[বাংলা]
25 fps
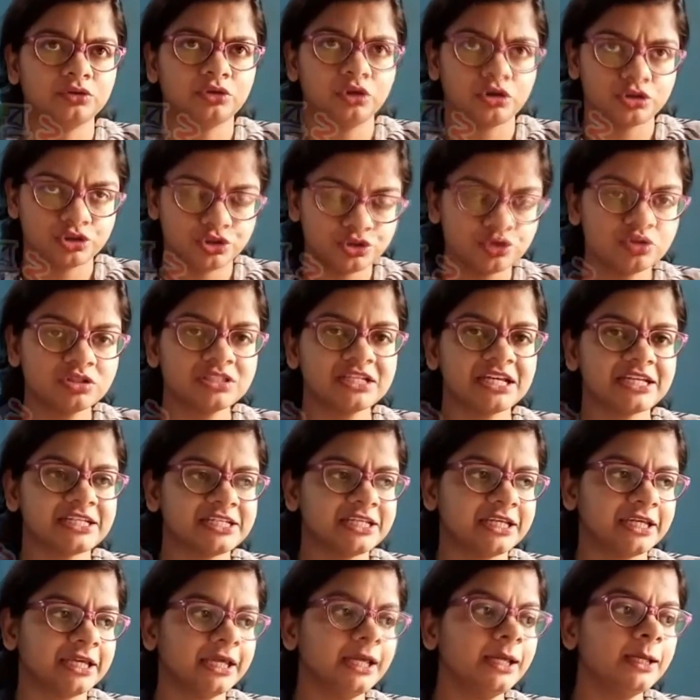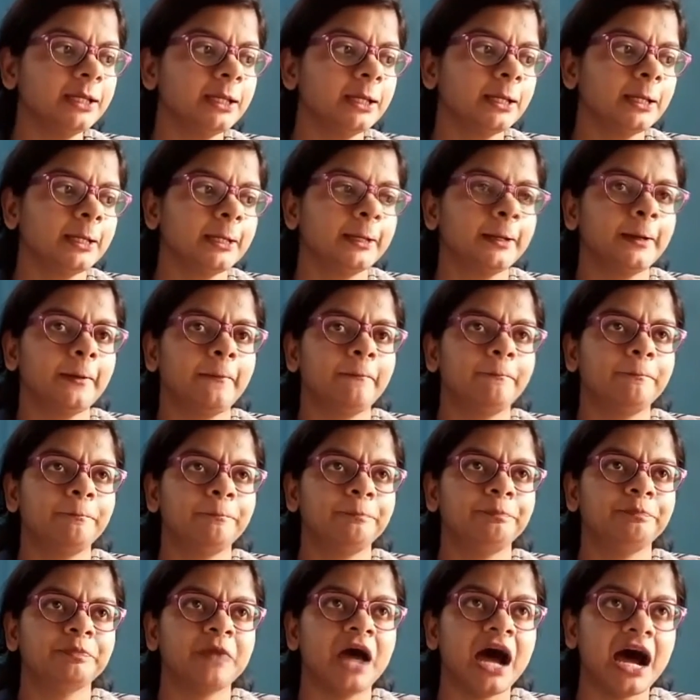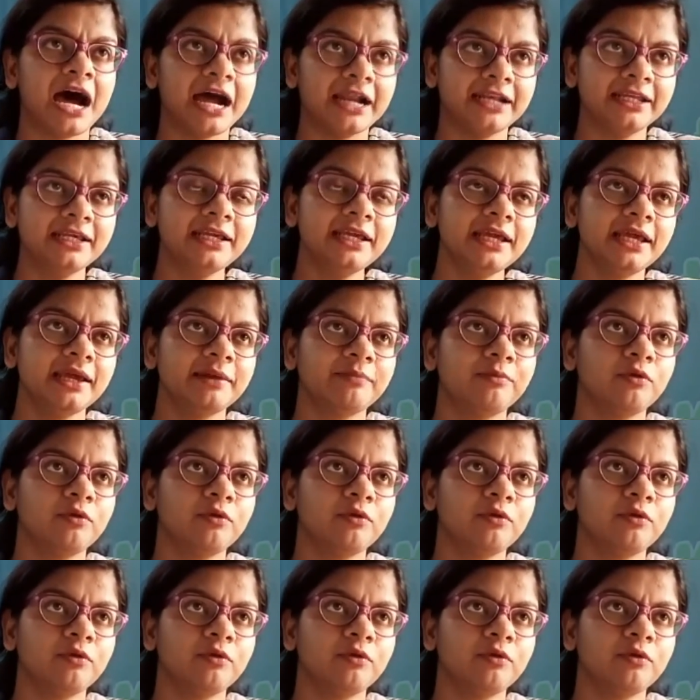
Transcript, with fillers: দশজন চাষিকে হাড়ি